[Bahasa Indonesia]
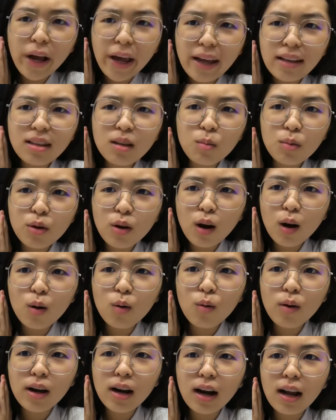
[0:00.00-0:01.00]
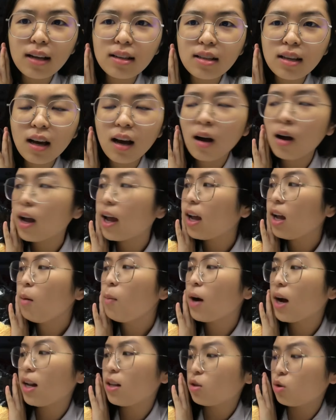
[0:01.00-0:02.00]
sih menurut aku warnanya kayaknya
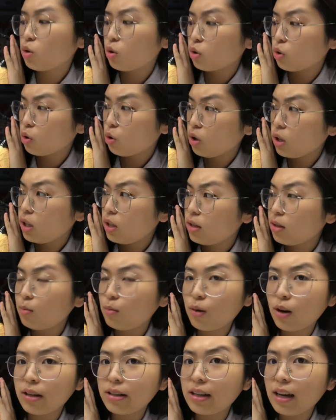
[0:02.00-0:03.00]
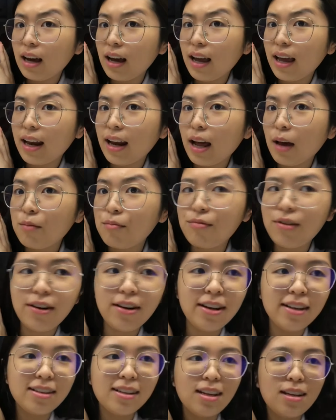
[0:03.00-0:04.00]
bakalan cocok ini semuanya and I'm
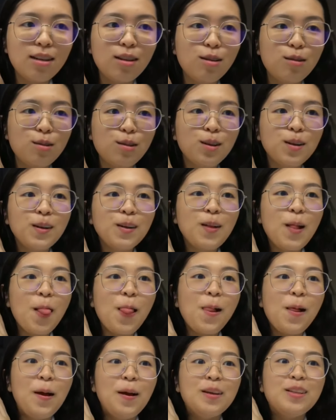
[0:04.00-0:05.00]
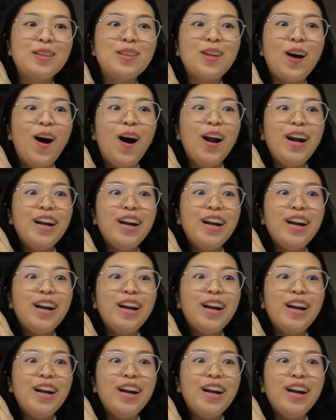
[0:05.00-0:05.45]
very excited to start